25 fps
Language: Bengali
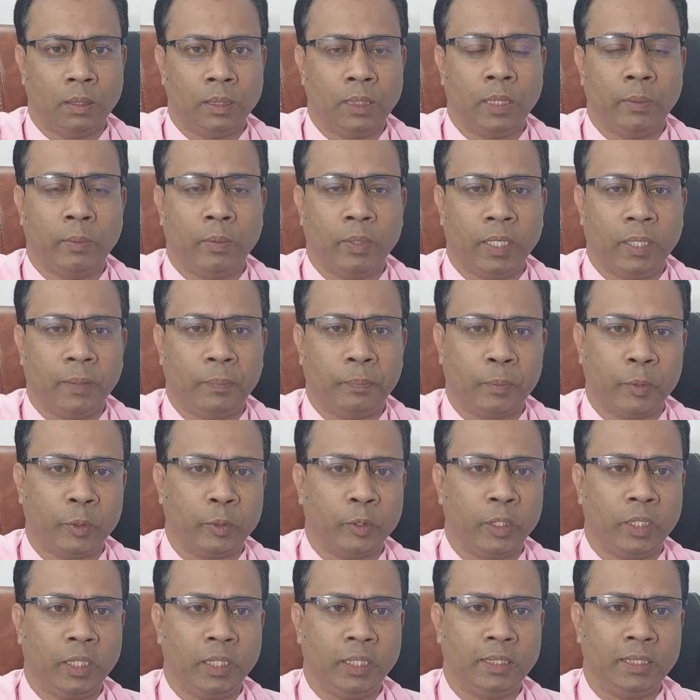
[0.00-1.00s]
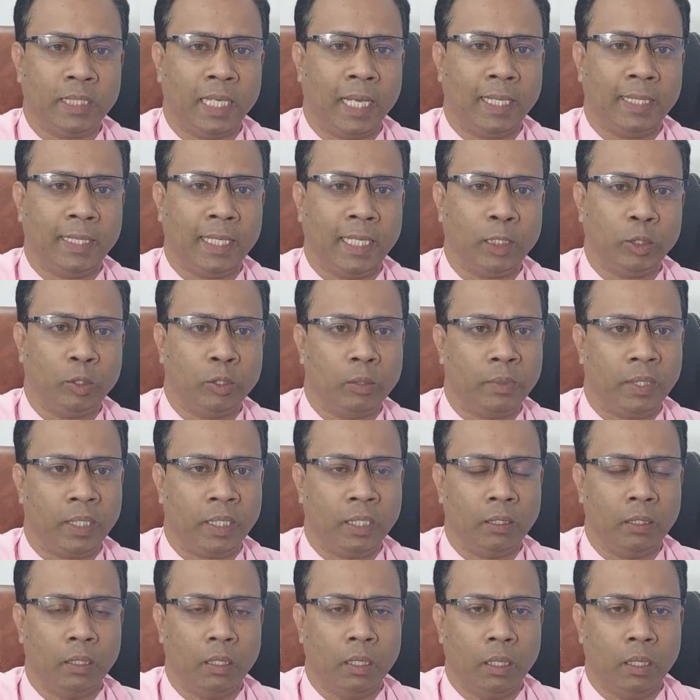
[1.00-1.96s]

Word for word: জীবনের প্রতিটি জায়গায় তুমি